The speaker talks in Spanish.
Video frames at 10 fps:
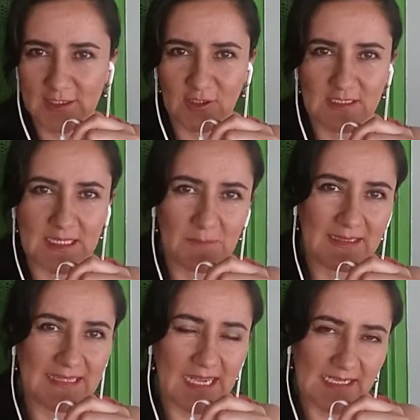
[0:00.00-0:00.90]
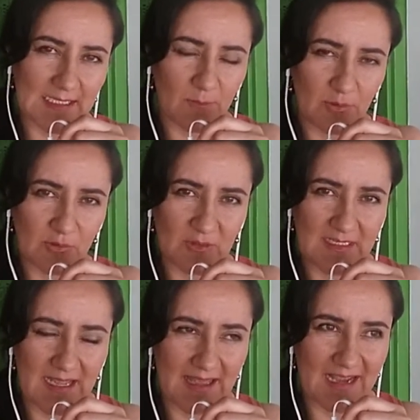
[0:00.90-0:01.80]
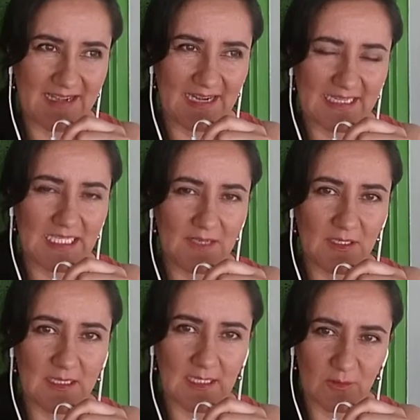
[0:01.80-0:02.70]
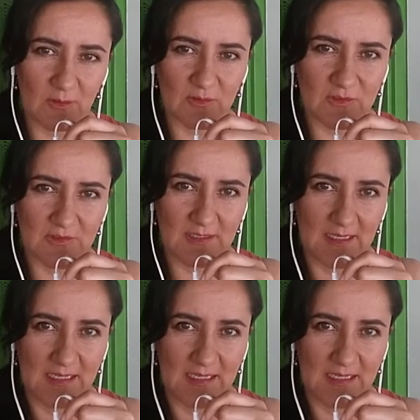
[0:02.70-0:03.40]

donde también tienes la oportunidad de ganar dividendos